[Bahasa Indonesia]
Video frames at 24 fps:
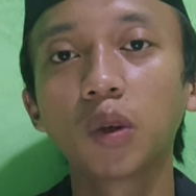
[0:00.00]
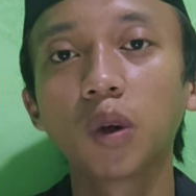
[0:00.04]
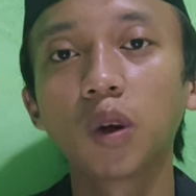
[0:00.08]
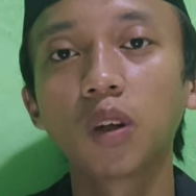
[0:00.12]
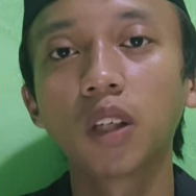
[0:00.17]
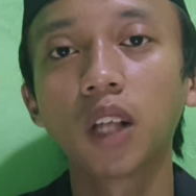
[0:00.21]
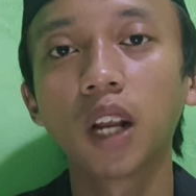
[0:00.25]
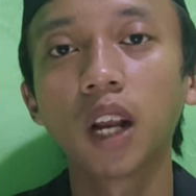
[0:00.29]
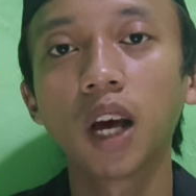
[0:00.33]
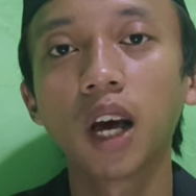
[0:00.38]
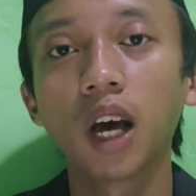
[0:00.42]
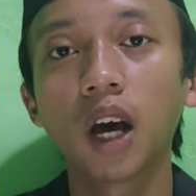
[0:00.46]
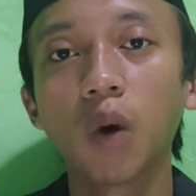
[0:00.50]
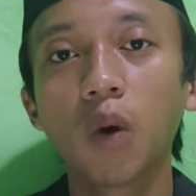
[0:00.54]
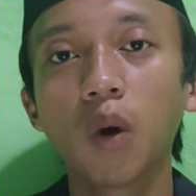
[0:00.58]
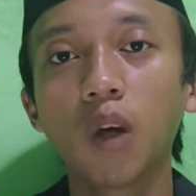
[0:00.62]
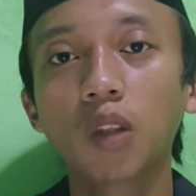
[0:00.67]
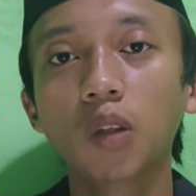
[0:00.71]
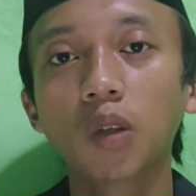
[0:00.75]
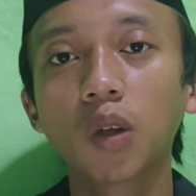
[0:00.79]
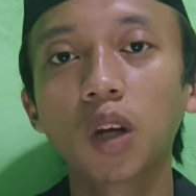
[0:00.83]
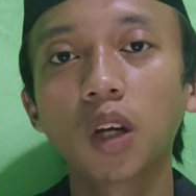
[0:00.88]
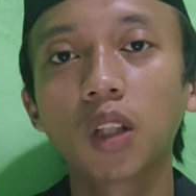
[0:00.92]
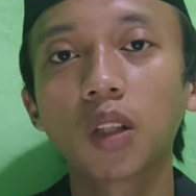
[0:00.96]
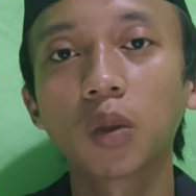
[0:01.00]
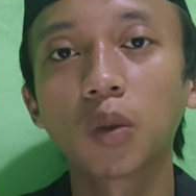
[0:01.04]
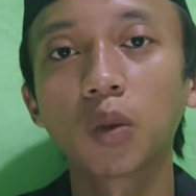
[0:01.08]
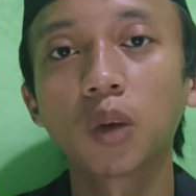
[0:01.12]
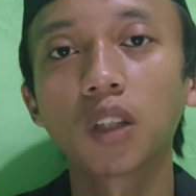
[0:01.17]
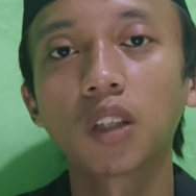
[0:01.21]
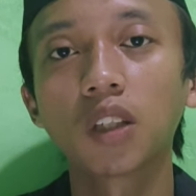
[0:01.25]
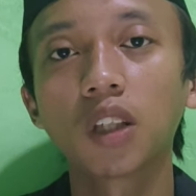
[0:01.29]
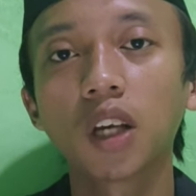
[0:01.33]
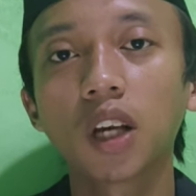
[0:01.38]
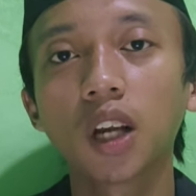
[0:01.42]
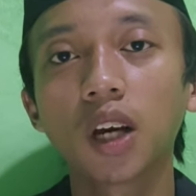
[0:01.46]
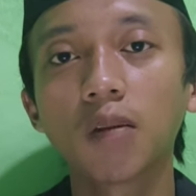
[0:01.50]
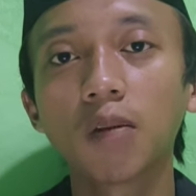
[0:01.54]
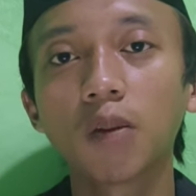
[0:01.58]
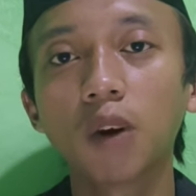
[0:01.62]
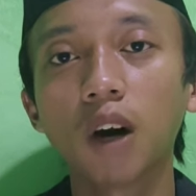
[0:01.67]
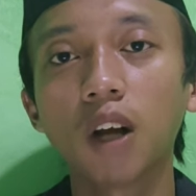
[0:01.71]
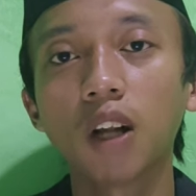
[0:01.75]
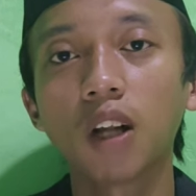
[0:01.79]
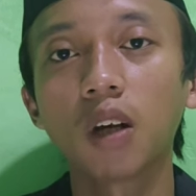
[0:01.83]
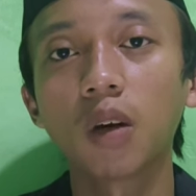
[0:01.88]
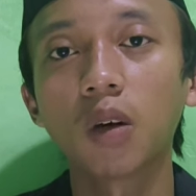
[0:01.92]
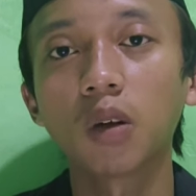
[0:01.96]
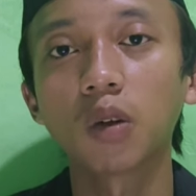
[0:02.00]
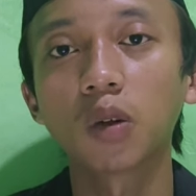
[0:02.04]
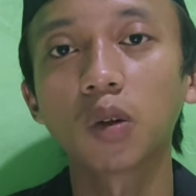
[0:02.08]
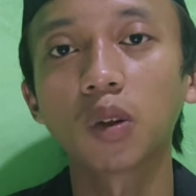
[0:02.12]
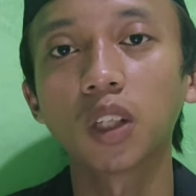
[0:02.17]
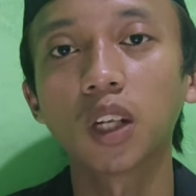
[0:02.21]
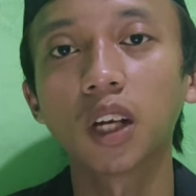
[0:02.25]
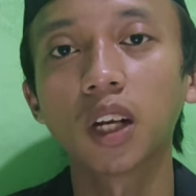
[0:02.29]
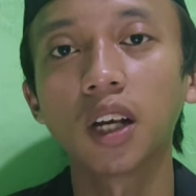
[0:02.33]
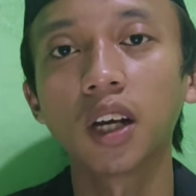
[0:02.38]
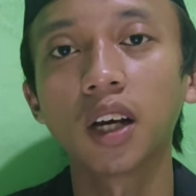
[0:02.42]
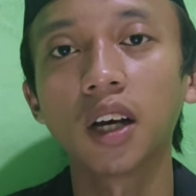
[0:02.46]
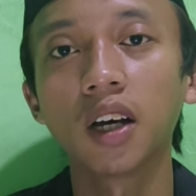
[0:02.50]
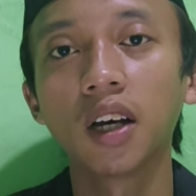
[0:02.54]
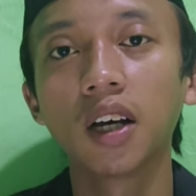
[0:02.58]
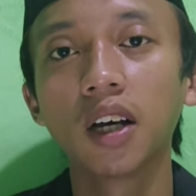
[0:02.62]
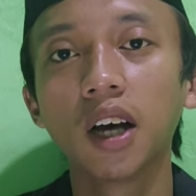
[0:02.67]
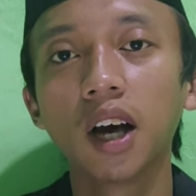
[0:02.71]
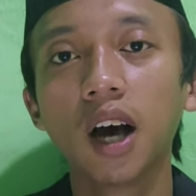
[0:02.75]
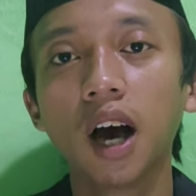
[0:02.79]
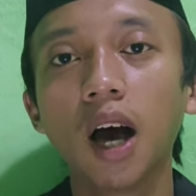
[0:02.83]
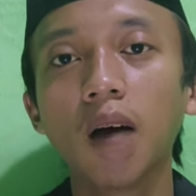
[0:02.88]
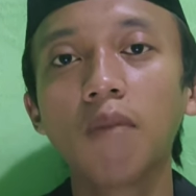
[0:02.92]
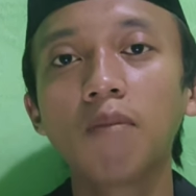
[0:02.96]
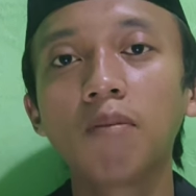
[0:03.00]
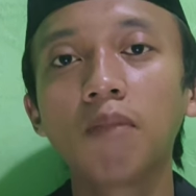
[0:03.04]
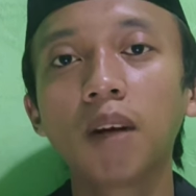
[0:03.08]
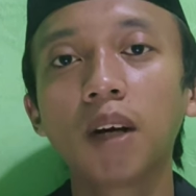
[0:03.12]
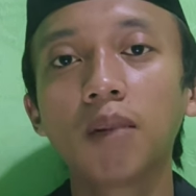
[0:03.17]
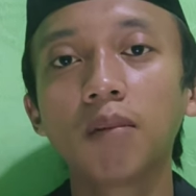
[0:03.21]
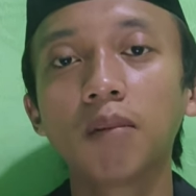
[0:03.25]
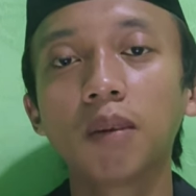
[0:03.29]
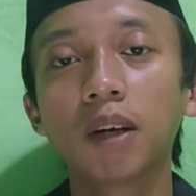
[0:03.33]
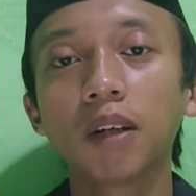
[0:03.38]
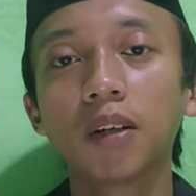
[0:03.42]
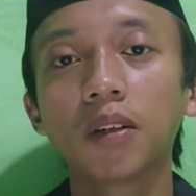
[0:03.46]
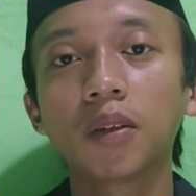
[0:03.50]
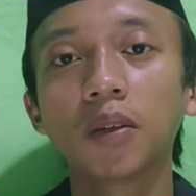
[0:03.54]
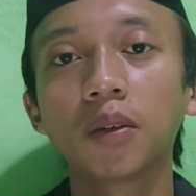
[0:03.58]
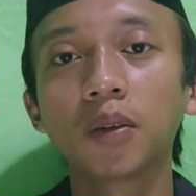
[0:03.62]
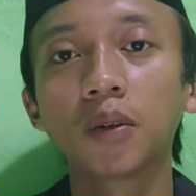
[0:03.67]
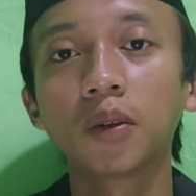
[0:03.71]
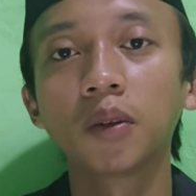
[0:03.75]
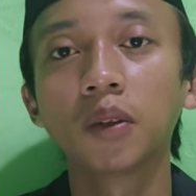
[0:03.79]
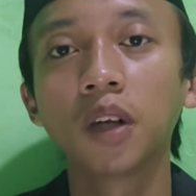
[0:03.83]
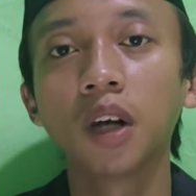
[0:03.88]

syukurillah wa salatu wassalamu ala rasulillah amma ba'du